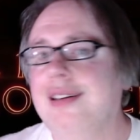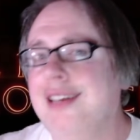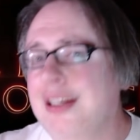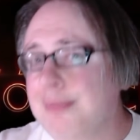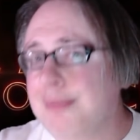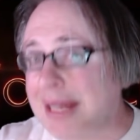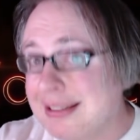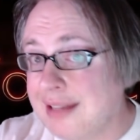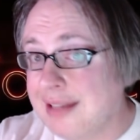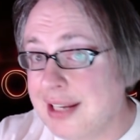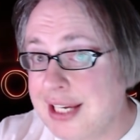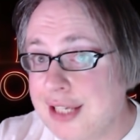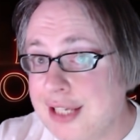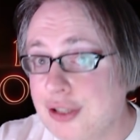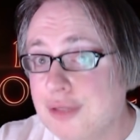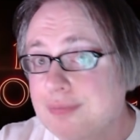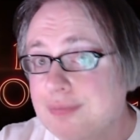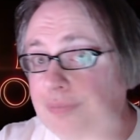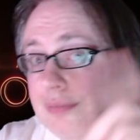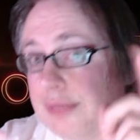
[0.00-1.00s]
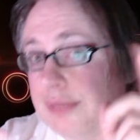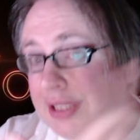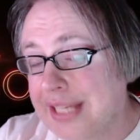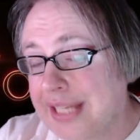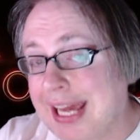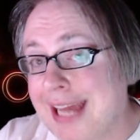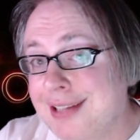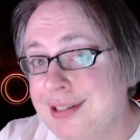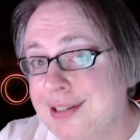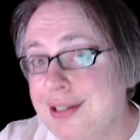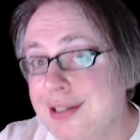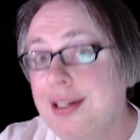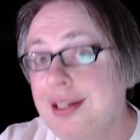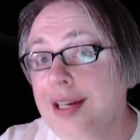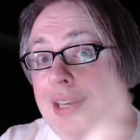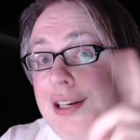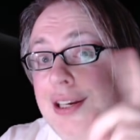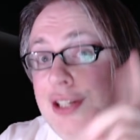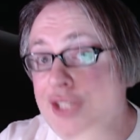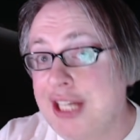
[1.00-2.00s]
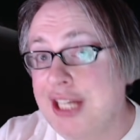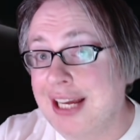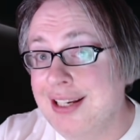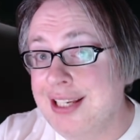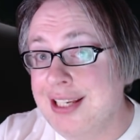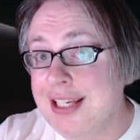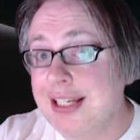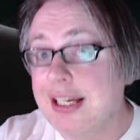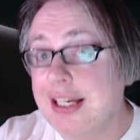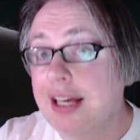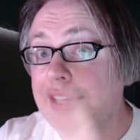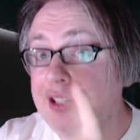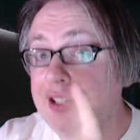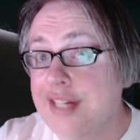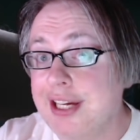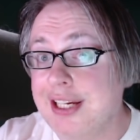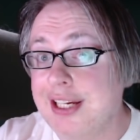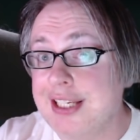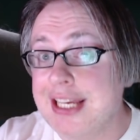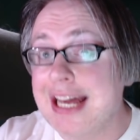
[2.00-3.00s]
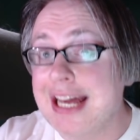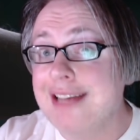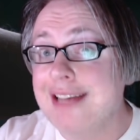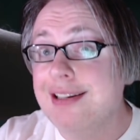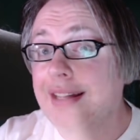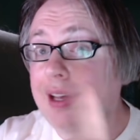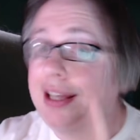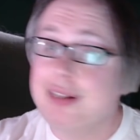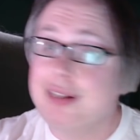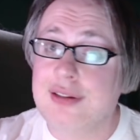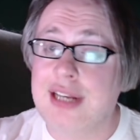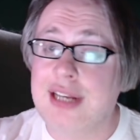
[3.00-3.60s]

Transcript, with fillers: Il mandarino, Katie, Xia Ling, Jing Nian e